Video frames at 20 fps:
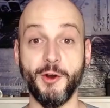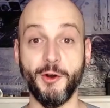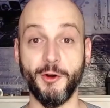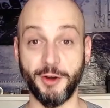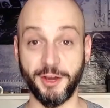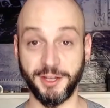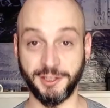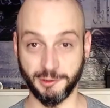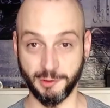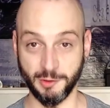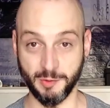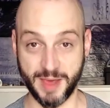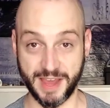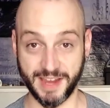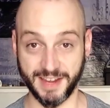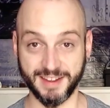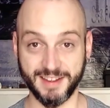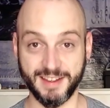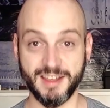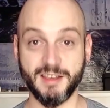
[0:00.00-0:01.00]
Oi, tudo
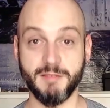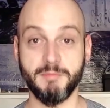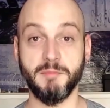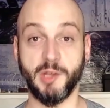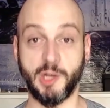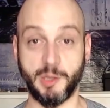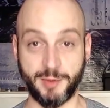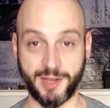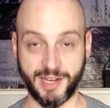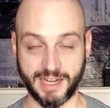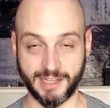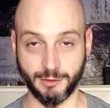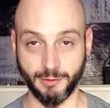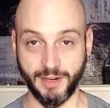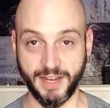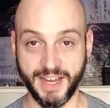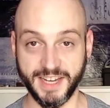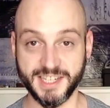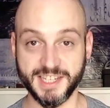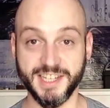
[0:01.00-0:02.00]
bem? Meu nome é Renato
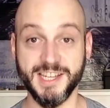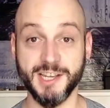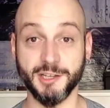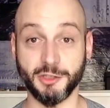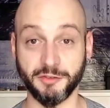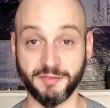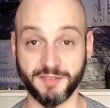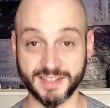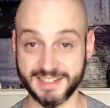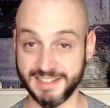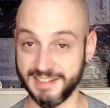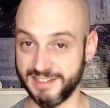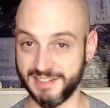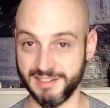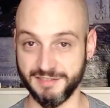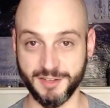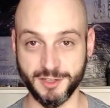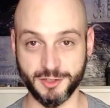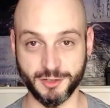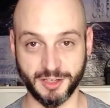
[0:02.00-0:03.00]
Leite e eu estou fazendo
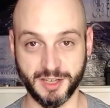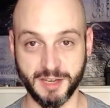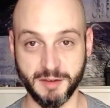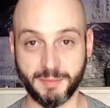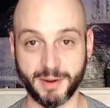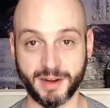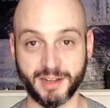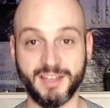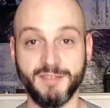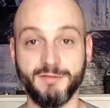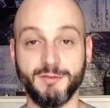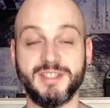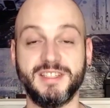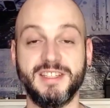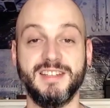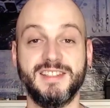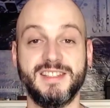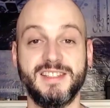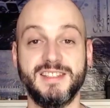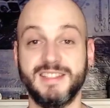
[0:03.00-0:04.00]
esse vídeo aqui para que
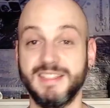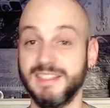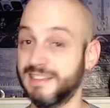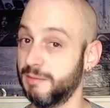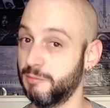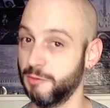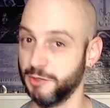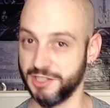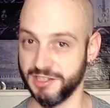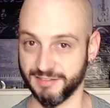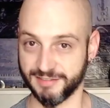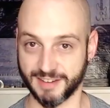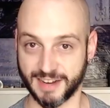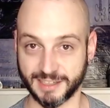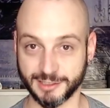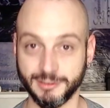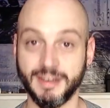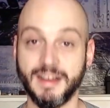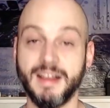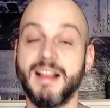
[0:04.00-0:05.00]
você se sinta
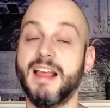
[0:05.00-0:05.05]
motivado